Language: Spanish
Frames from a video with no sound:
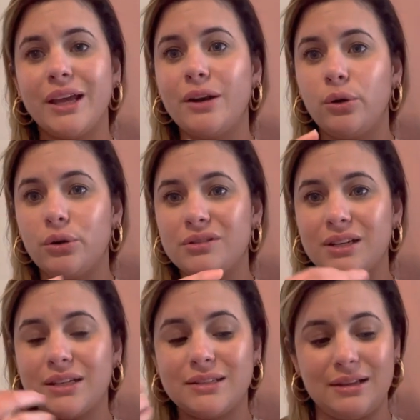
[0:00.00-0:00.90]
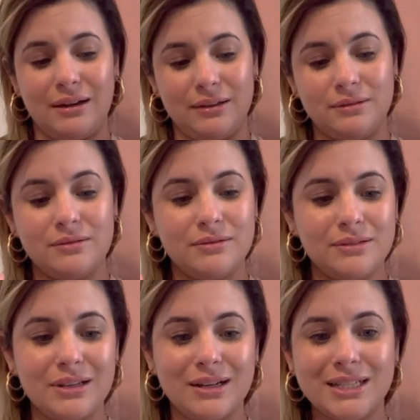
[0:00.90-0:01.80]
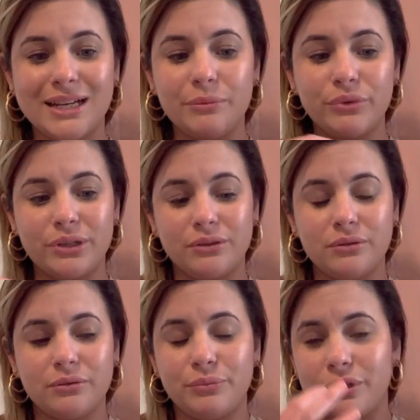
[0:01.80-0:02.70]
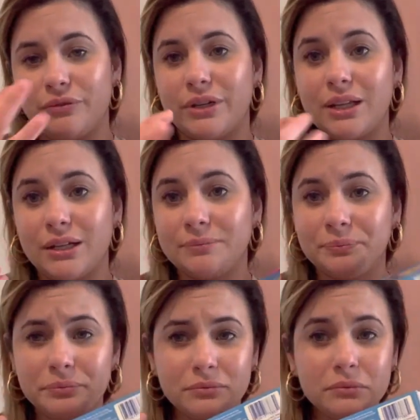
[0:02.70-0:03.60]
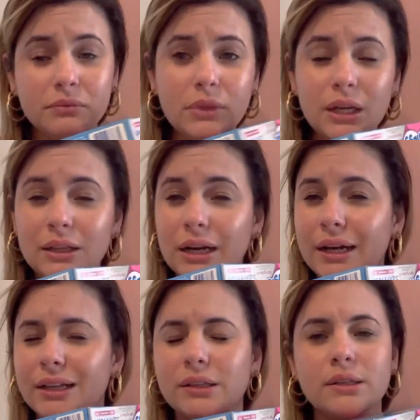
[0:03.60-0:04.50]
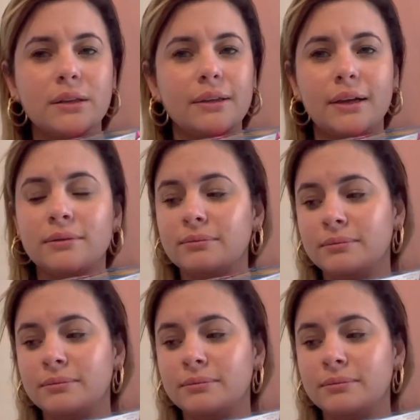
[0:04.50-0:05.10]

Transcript: el olor se les sale. Se les sale por, por afuera de, la cajita.